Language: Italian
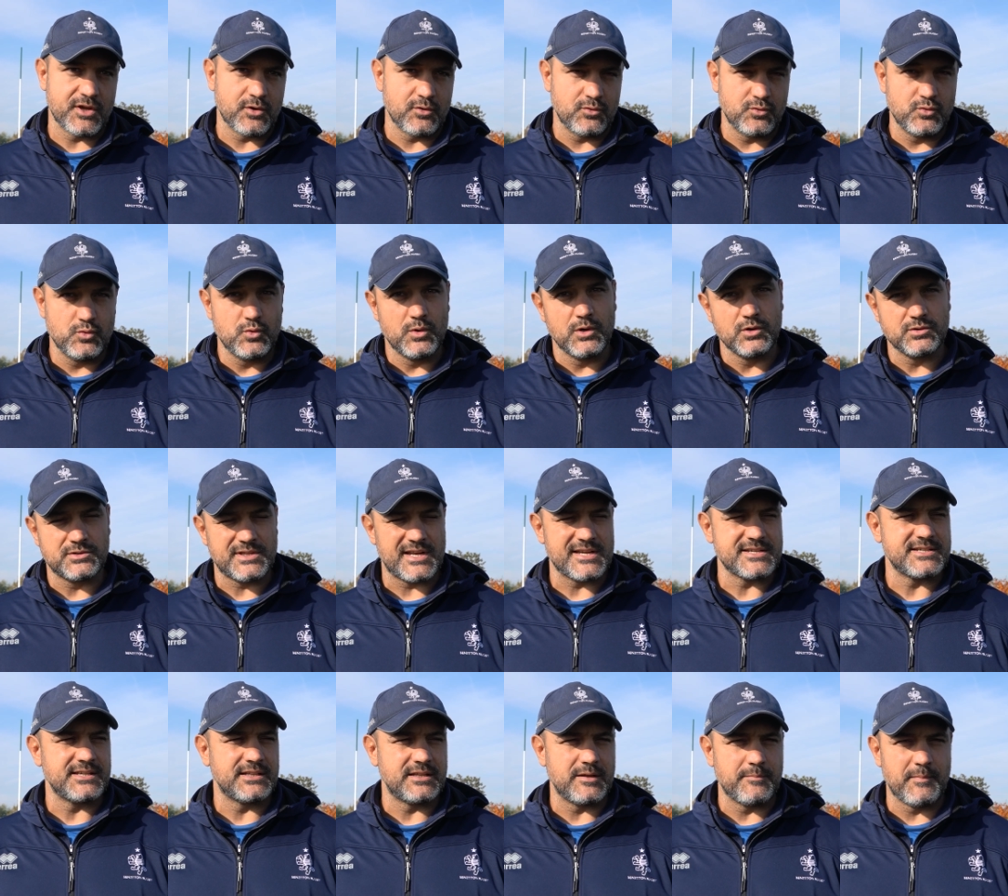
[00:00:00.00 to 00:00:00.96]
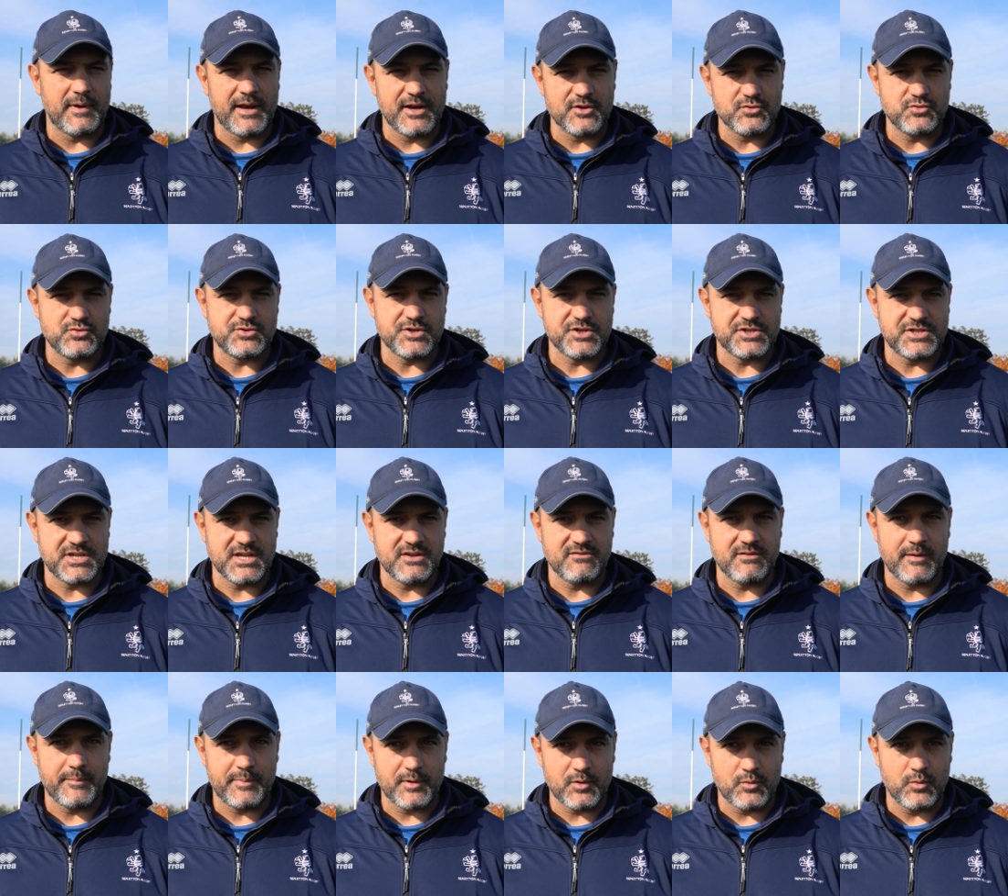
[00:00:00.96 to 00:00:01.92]
due o tre settimane
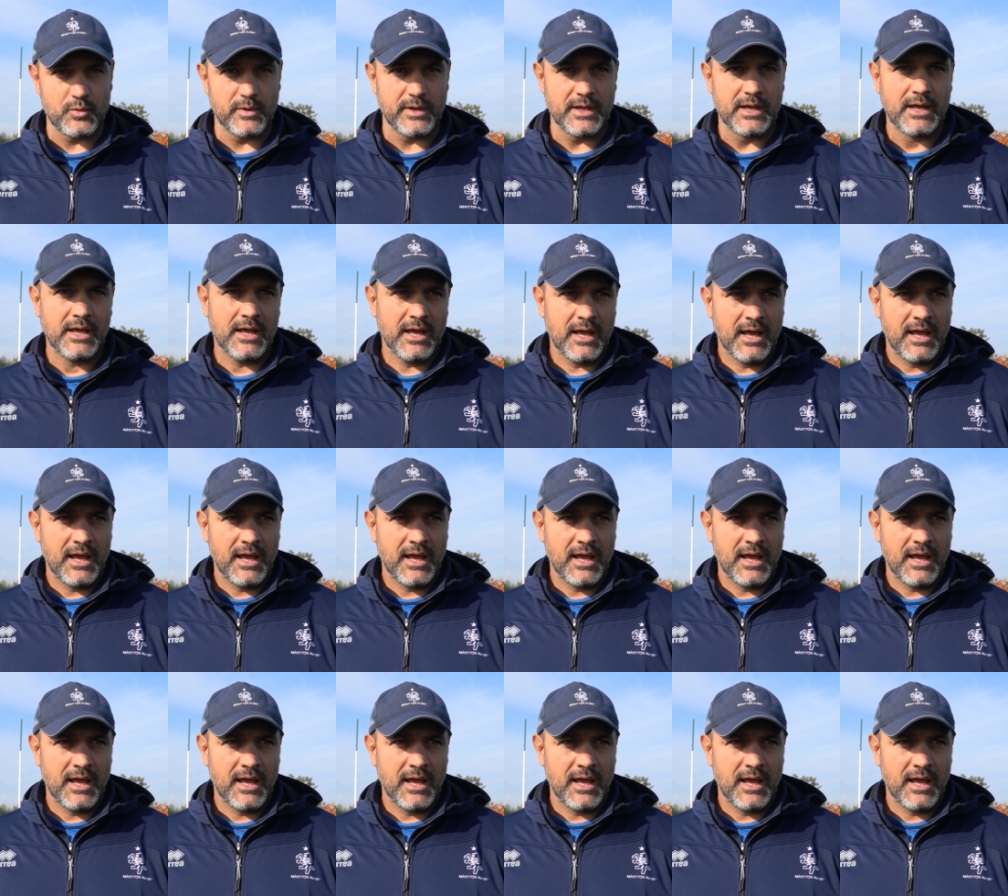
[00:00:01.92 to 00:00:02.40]
successive per cui